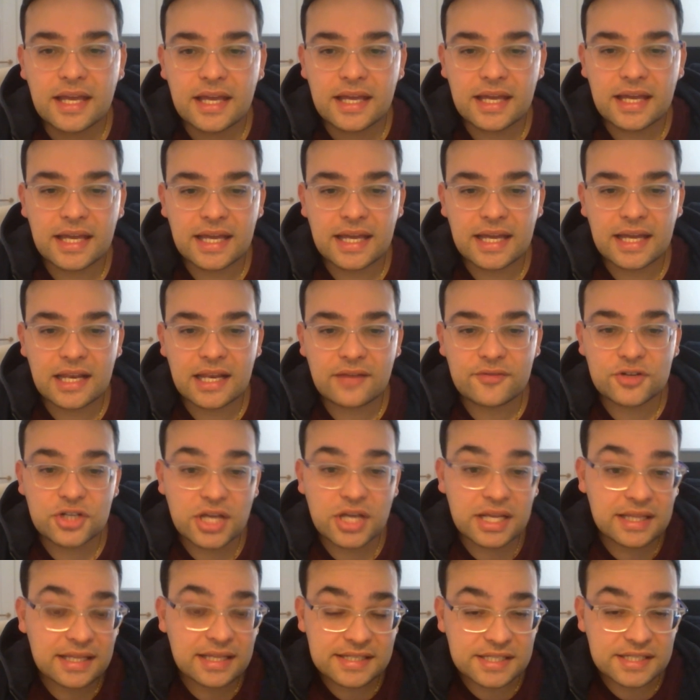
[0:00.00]
eh, la
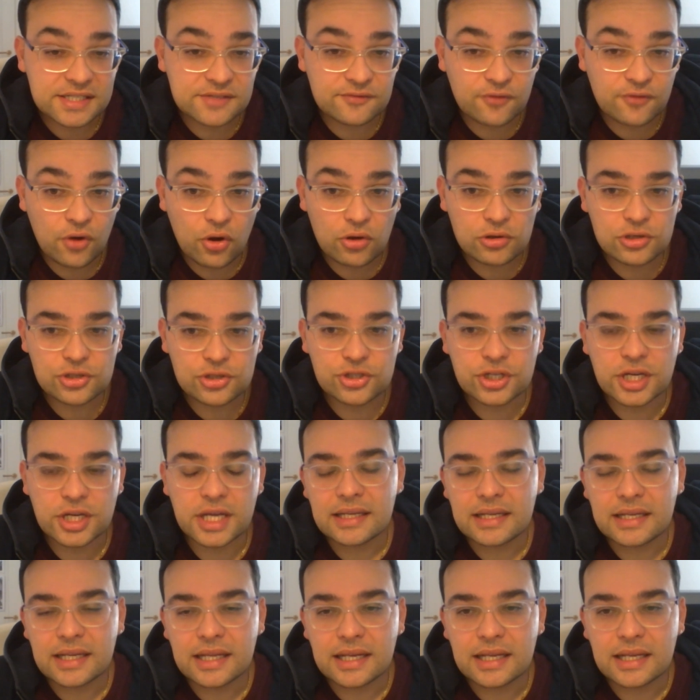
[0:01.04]
vicenda si
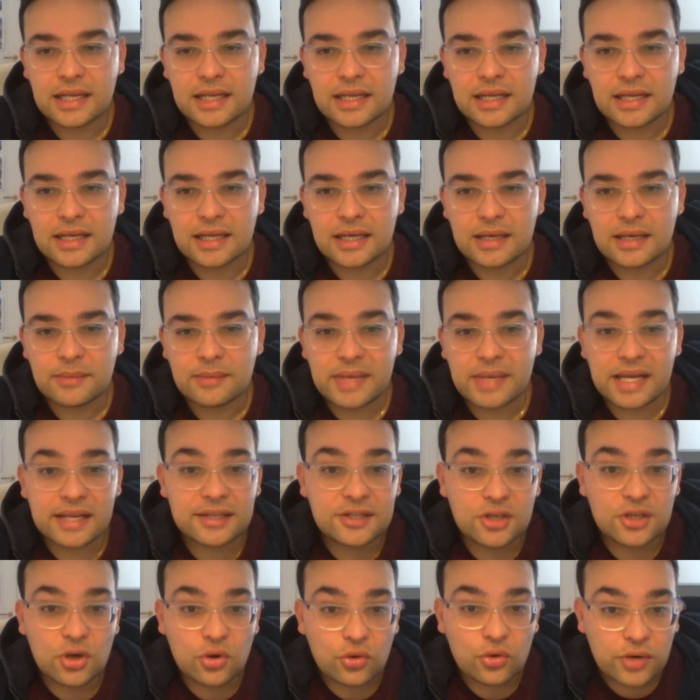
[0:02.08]
svolge nel eh,
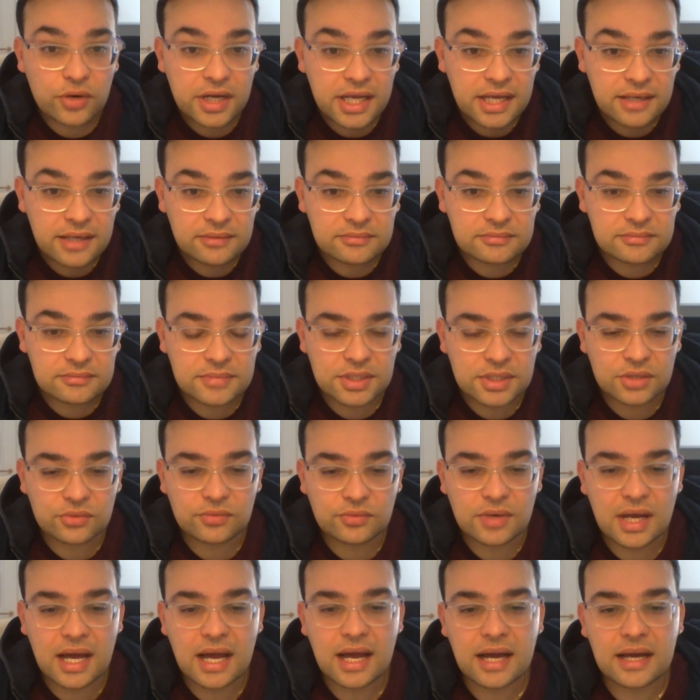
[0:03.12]
meridione, in
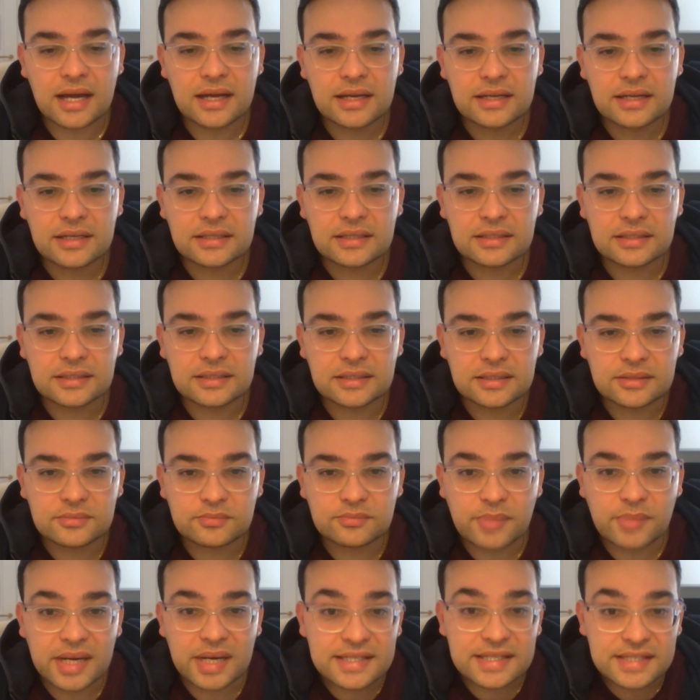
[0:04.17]
una, eh,
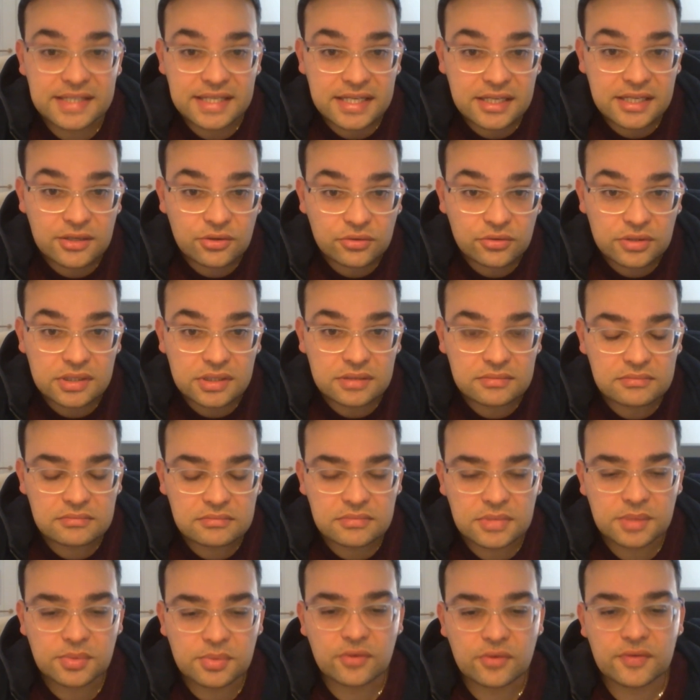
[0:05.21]
un paesino di,
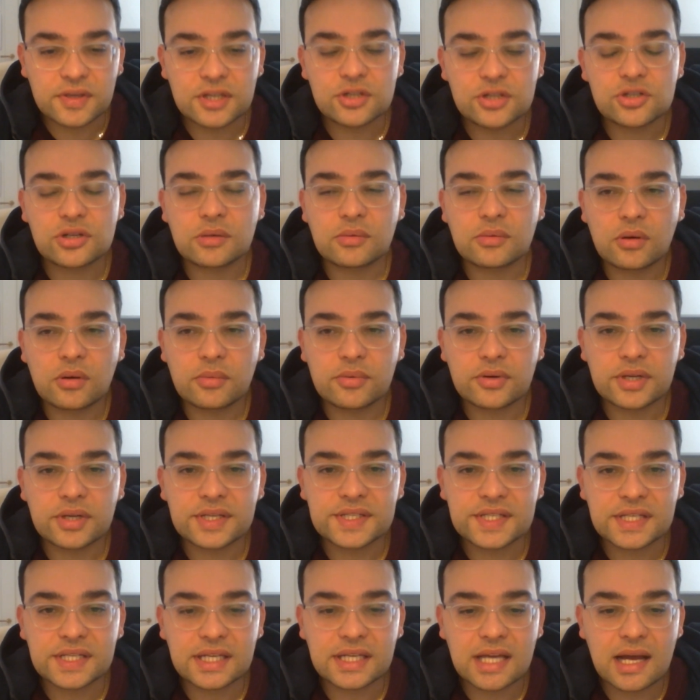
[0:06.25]
di, provincia proprio che
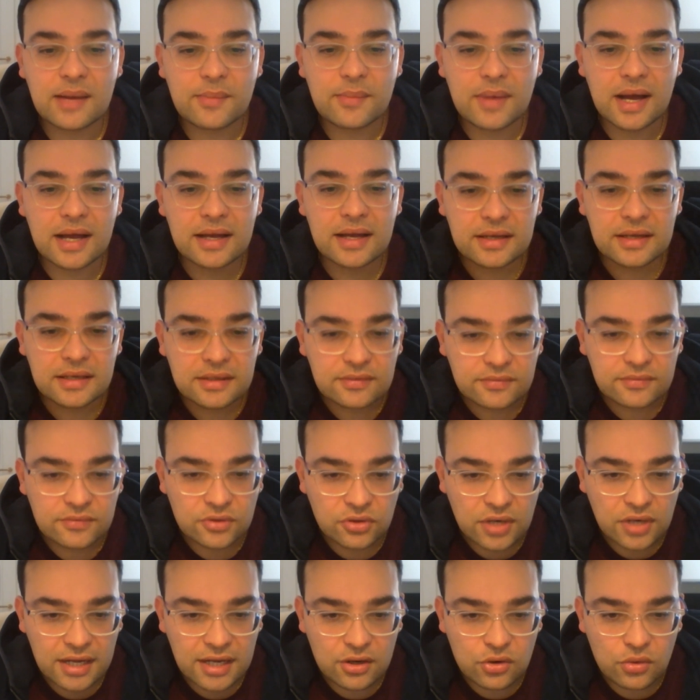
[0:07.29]
si chiama, ve
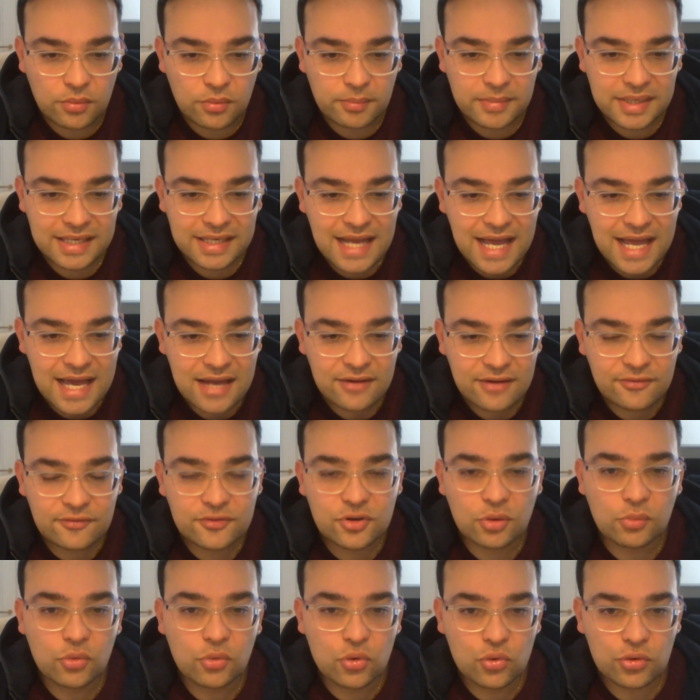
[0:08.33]
lo leggo,
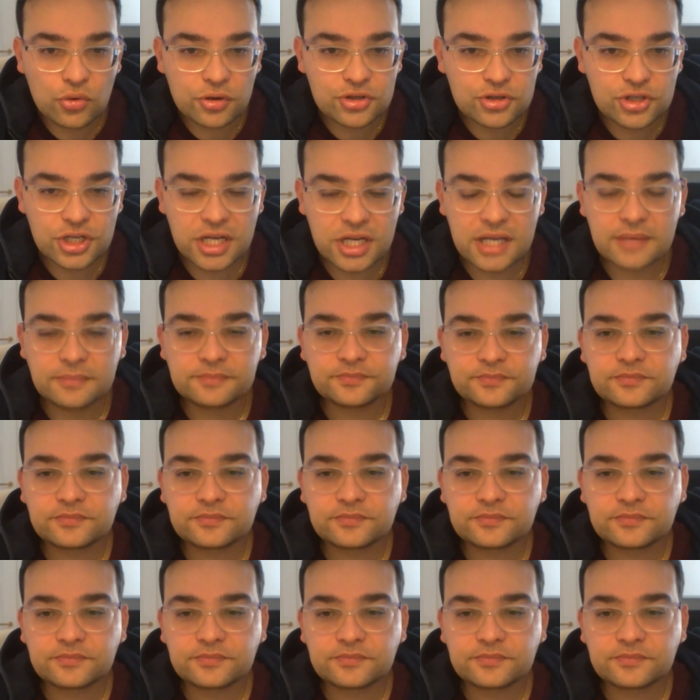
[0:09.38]
Minervio Murge,